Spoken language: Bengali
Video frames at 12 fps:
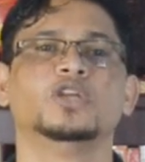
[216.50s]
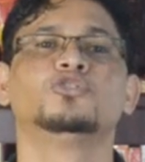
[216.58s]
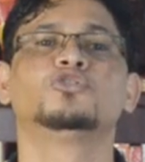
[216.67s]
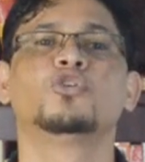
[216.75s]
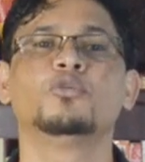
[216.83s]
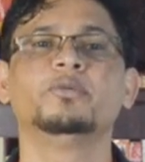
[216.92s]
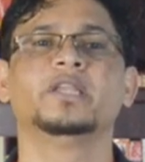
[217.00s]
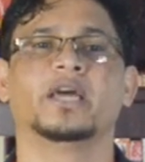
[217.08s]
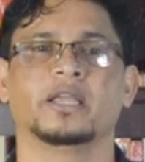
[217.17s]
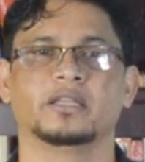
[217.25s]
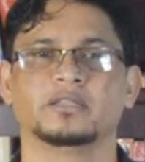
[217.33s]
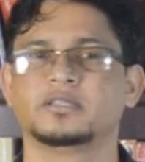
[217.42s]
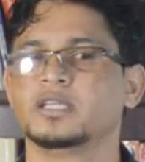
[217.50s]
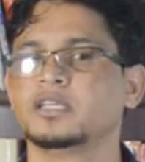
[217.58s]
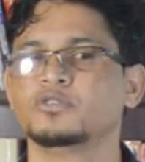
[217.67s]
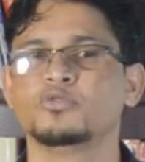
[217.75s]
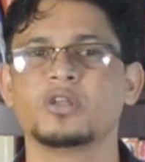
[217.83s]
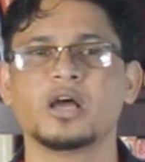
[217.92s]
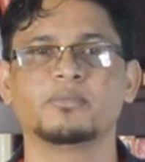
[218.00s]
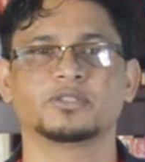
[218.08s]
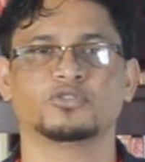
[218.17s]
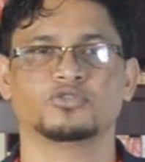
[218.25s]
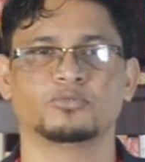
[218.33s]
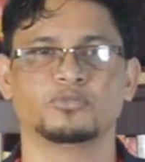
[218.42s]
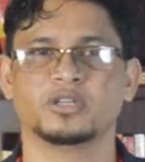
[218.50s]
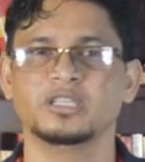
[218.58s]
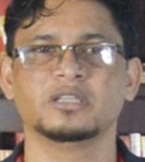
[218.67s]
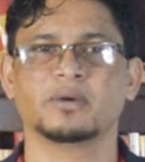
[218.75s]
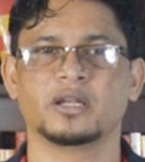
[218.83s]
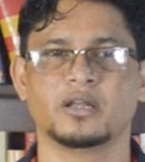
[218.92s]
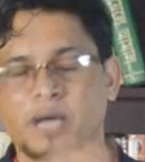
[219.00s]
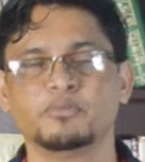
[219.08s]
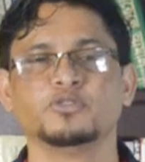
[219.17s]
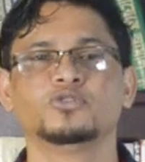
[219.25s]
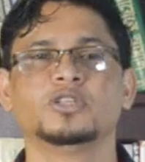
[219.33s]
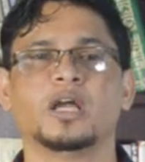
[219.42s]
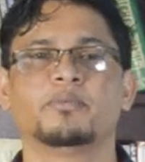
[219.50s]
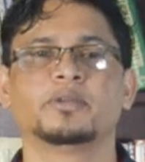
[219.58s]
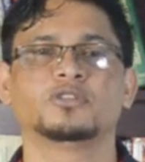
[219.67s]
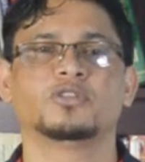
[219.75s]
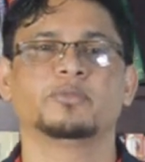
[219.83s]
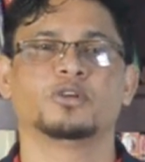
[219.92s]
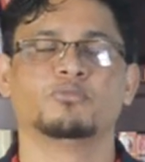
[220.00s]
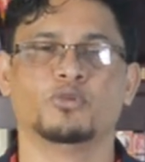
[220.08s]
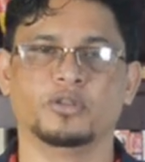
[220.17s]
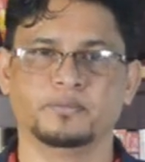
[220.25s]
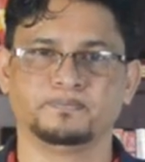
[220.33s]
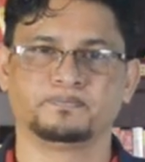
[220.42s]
ছবি নেয় সে কিন্তু নাবাচক শব্দটা নিতে পারে না আপনি যদি আপনাকে যদি আমি এখন বলি